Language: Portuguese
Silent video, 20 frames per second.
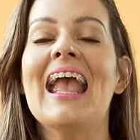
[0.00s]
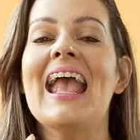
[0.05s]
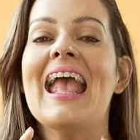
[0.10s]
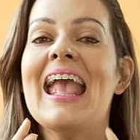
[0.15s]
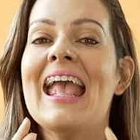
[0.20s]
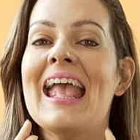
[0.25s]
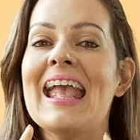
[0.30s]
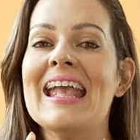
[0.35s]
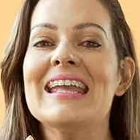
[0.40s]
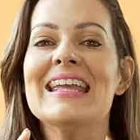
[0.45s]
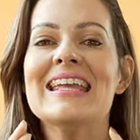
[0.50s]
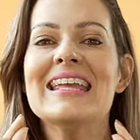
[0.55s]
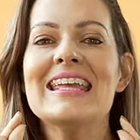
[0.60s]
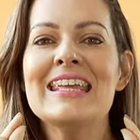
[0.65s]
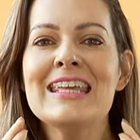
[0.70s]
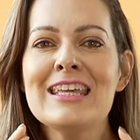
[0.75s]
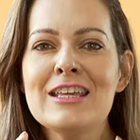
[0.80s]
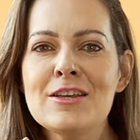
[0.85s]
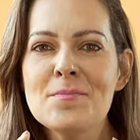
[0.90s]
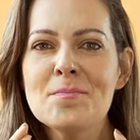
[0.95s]
É
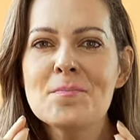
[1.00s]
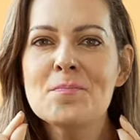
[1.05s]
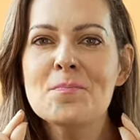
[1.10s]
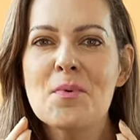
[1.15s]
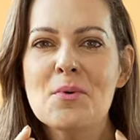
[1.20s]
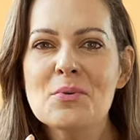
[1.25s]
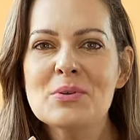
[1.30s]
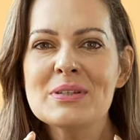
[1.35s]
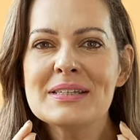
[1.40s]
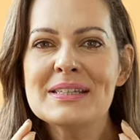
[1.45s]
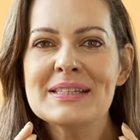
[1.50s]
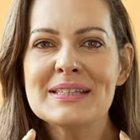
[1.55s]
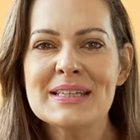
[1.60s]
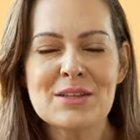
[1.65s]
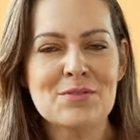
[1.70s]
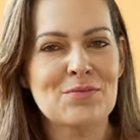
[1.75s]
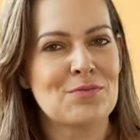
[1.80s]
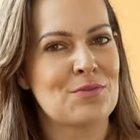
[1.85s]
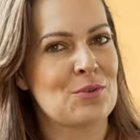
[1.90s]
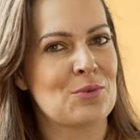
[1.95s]
importante
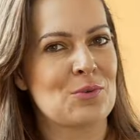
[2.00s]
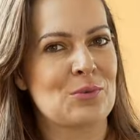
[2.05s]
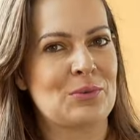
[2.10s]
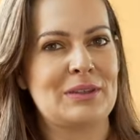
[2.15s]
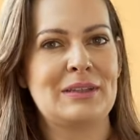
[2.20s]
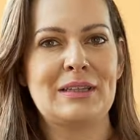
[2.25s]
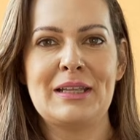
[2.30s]
impossível